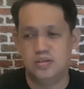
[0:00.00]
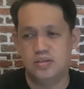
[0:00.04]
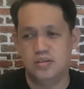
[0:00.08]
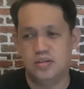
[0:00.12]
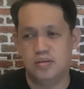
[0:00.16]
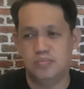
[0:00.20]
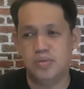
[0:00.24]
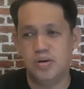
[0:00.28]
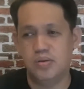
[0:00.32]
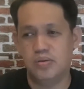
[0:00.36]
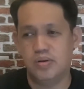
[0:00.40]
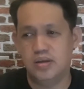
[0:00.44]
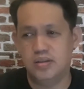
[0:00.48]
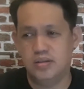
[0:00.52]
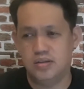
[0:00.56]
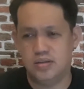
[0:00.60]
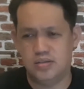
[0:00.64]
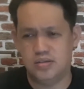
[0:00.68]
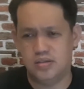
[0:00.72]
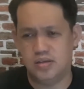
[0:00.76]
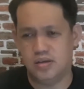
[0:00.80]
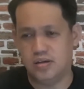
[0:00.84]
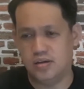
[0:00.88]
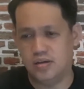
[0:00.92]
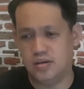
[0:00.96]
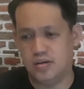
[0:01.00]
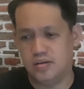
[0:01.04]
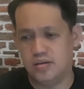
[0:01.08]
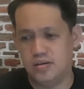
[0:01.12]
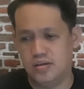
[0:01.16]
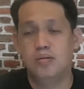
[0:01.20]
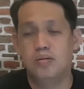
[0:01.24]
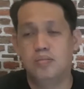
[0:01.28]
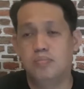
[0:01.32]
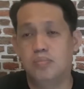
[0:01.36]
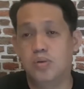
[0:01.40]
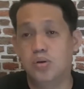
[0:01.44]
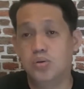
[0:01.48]
Number one is uh,
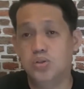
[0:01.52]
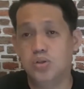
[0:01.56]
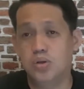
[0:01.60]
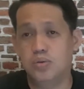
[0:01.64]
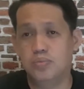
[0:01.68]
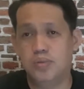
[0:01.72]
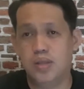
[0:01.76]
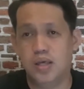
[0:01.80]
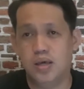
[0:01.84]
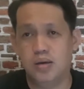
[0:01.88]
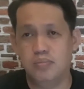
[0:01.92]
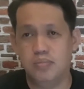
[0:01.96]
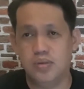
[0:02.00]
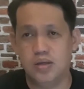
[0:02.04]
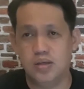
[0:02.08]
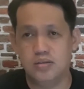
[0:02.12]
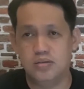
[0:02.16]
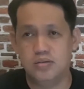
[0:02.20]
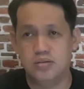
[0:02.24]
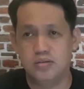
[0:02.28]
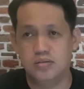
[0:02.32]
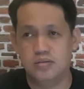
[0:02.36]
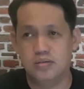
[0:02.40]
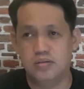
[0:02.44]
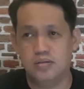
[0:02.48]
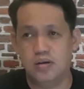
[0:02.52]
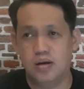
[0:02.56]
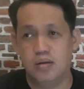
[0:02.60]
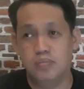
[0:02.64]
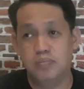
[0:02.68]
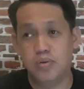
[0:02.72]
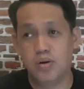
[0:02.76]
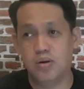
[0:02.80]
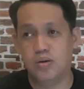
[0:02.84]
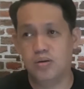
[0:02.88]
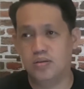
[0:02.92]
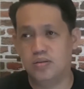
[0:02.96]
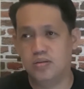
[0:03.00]
most of them is
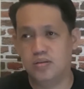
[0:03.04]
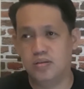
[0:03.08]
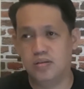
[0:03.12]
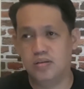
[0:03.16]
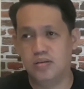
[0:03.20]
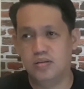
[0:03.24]
abroad.